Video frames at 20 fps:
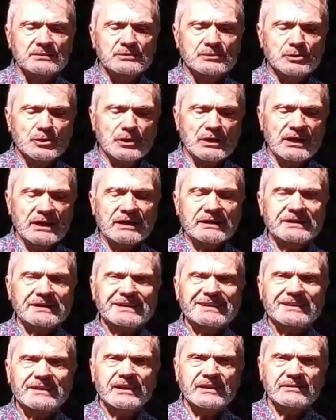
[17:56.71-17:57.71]
toda la
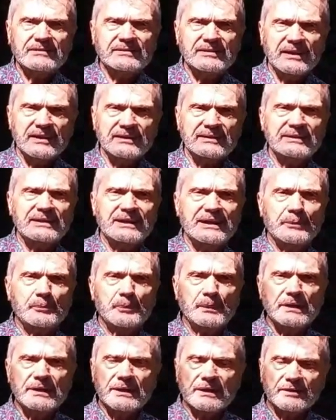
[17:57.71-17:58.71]
riqueza de la
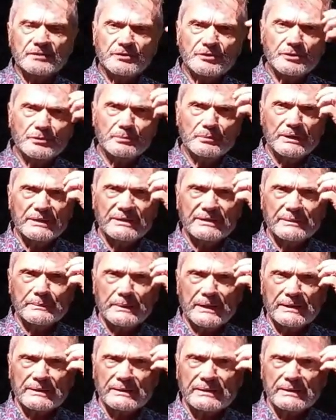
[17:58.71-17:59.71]
explicación
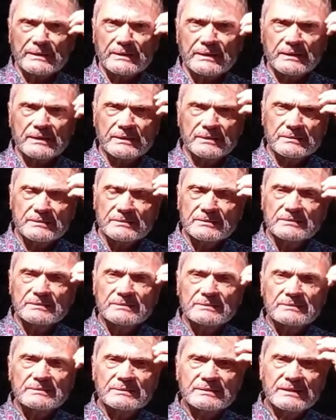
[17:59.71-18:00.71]
matemática
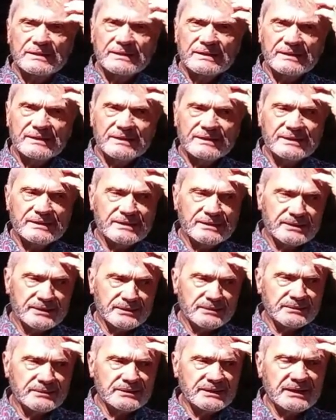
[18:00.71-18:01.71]

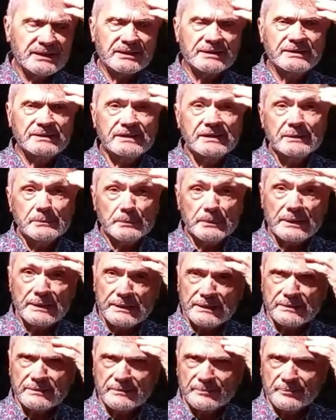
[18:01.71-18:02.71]
de, Garnier Malet.